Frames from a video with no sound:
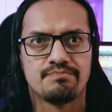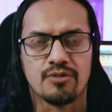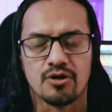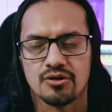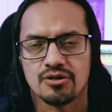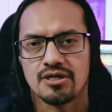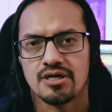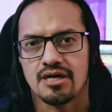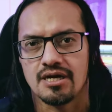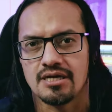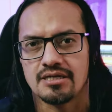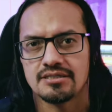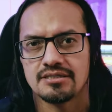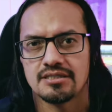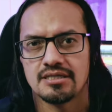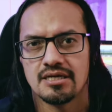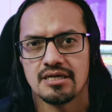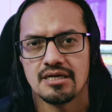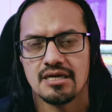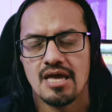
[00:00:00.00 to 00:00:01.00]

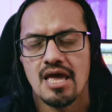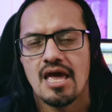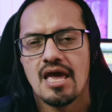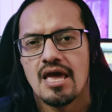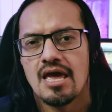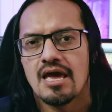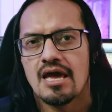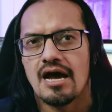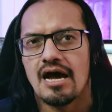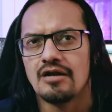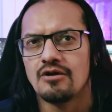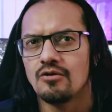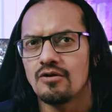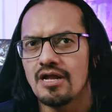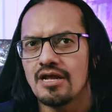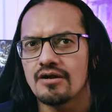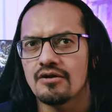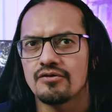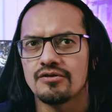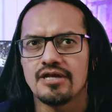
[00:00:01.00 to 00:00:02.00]
Podcast. A lo
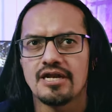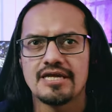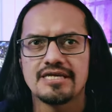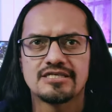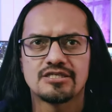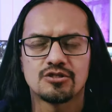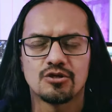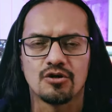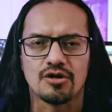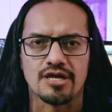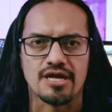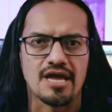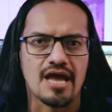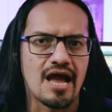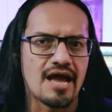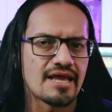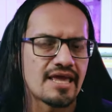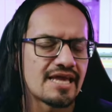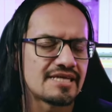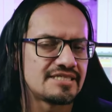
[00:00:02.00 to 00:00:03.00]
largo de la historia
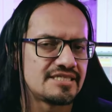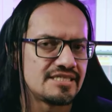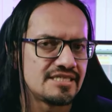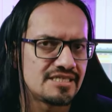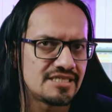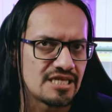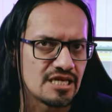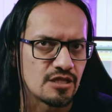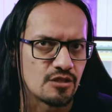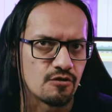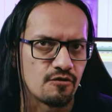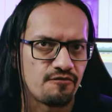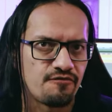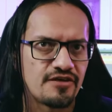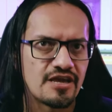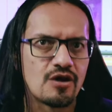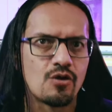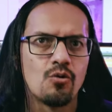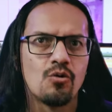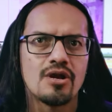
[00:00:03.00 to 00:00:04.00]
han existido
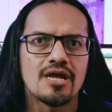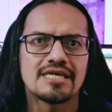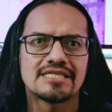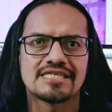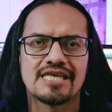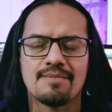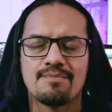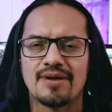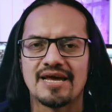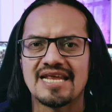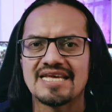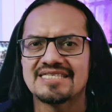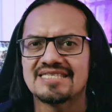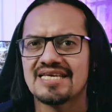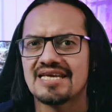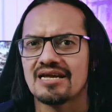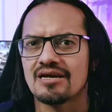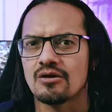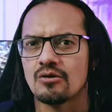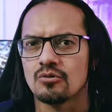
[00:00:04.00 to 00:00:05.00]
figuras que
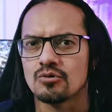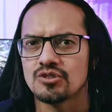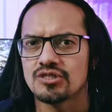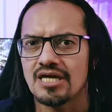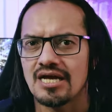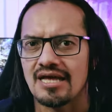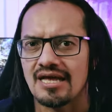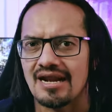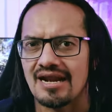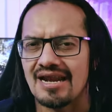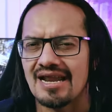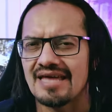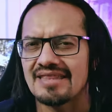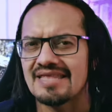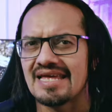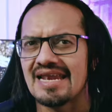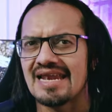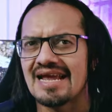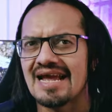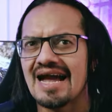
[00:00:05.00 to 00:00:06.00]
parecen cruzar la
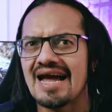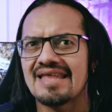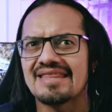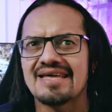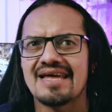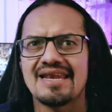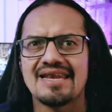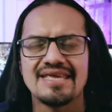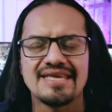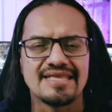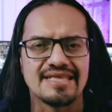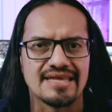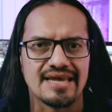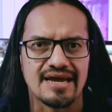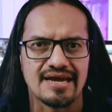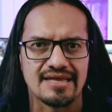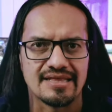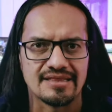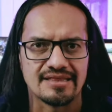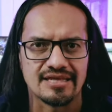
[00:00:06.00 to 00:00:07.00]
delgada
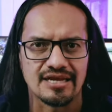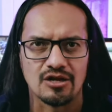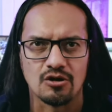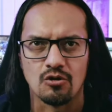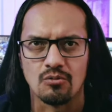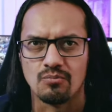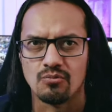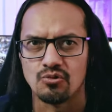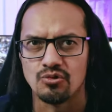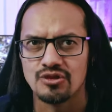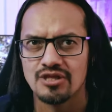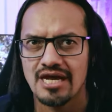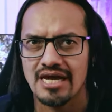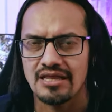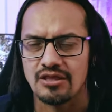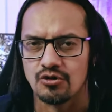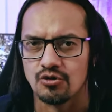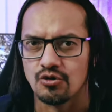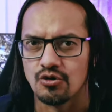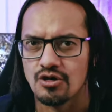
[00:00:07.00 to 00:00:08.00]
línea entre lo
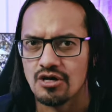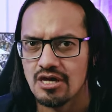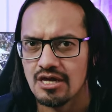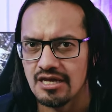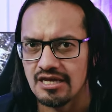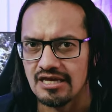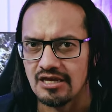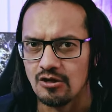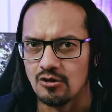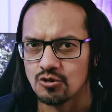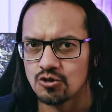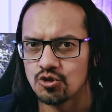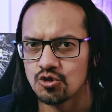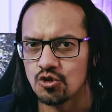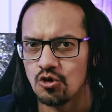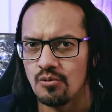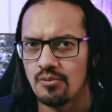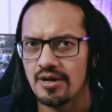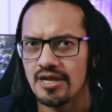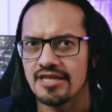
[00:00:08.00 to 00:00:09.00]
mundano y lo
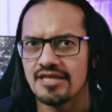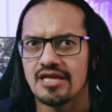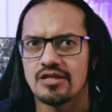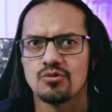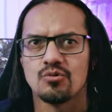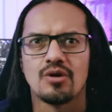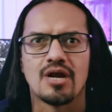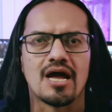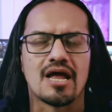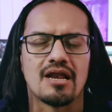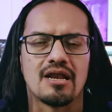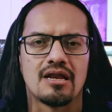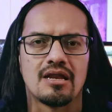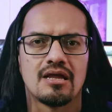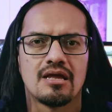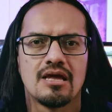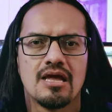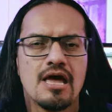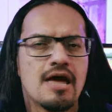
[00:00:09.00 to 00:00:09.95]
sobrenatural.